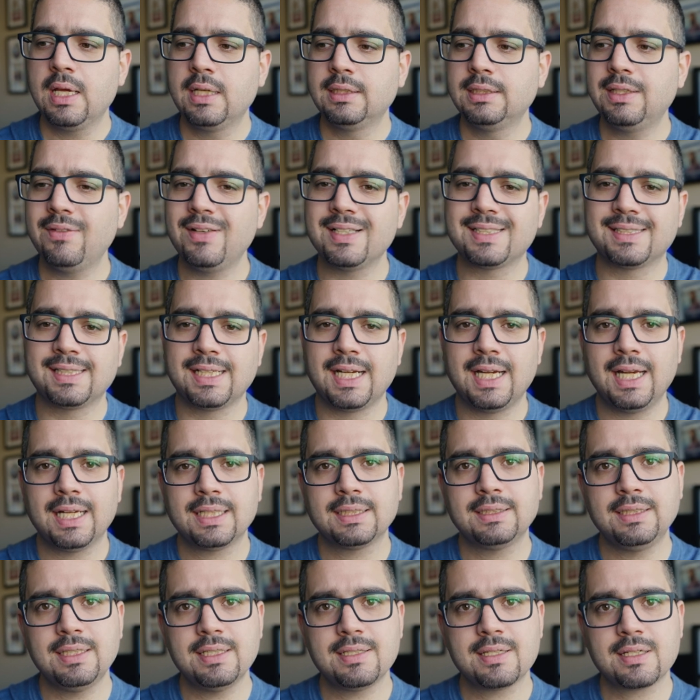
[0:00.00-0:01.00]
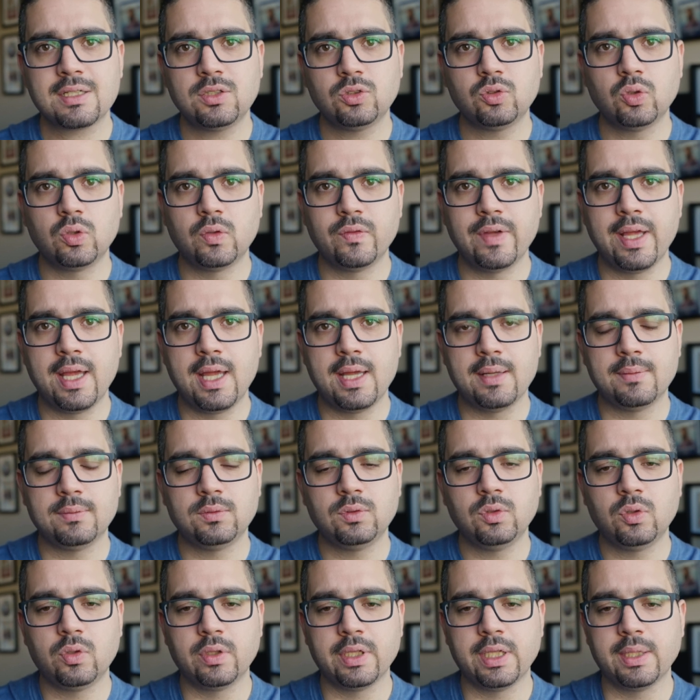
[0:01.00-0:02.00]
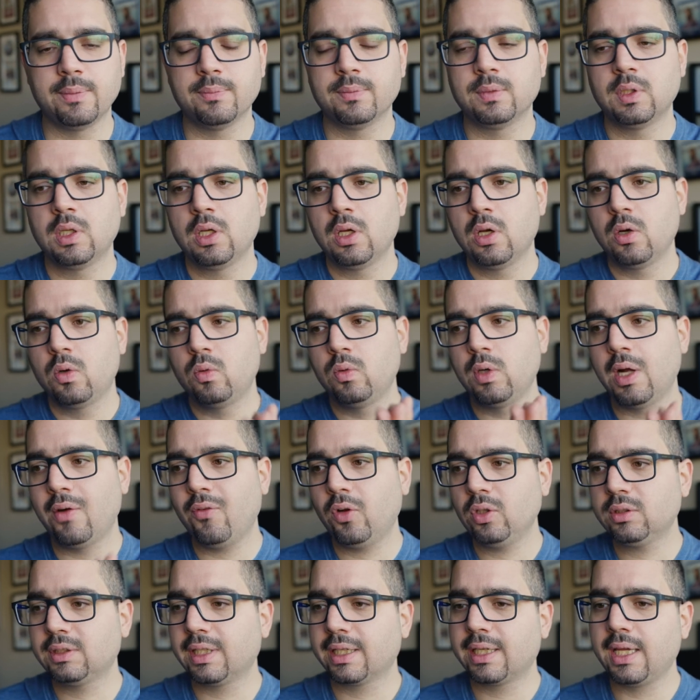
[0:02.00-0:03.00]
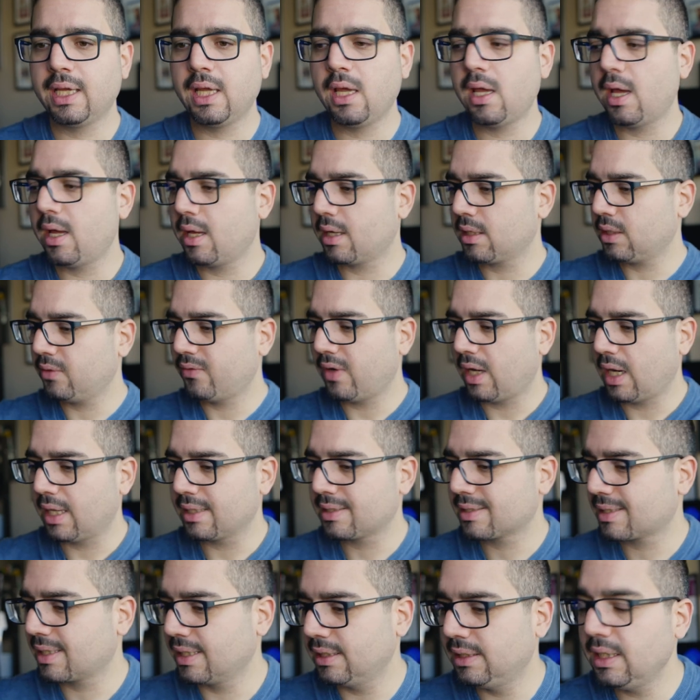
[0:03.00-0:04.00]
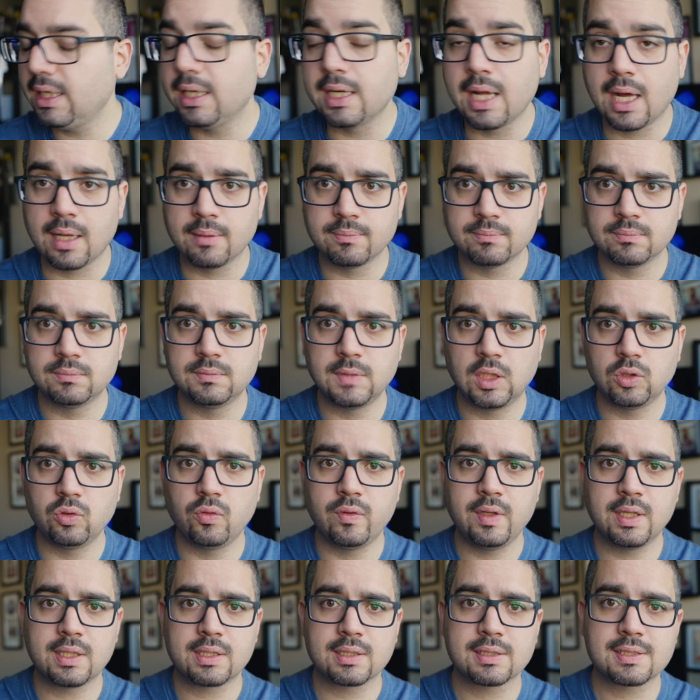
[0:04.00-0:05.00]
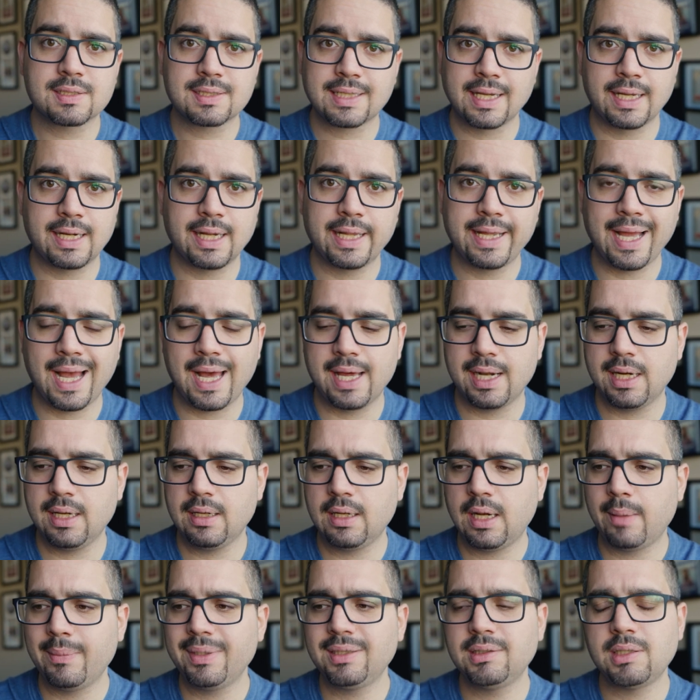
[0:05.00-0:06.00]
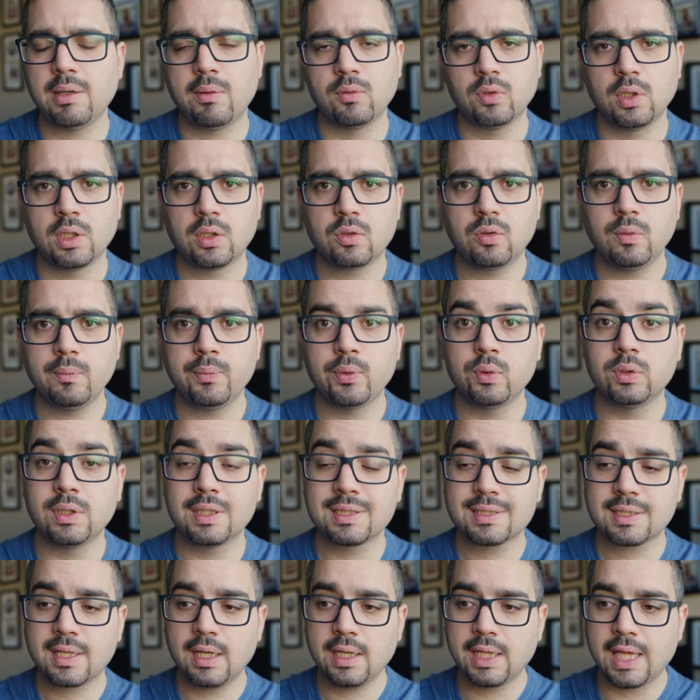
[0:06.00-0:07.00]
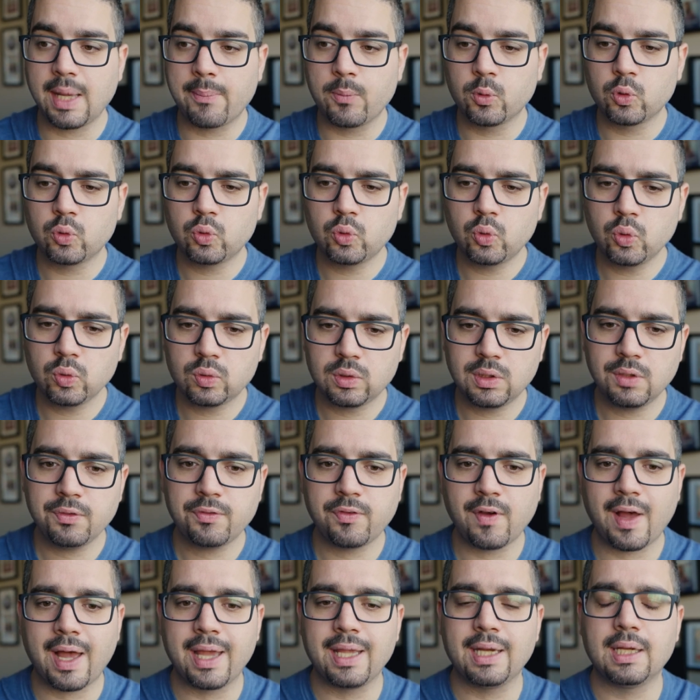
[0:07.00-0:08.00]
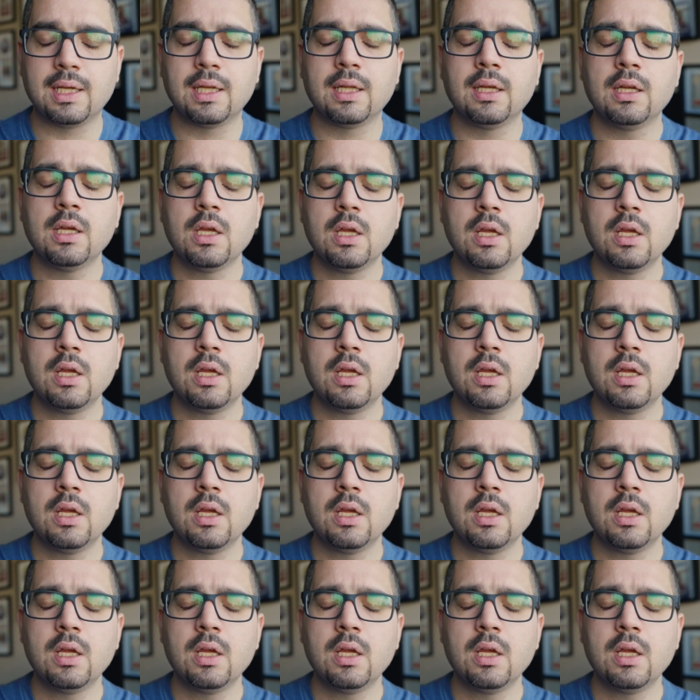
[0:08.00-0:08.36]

deve essere l'hard disk dove noi una volta che arriva la schedina da dover scaricare, la mettiamo nel computer, e scarichiamo tutti i file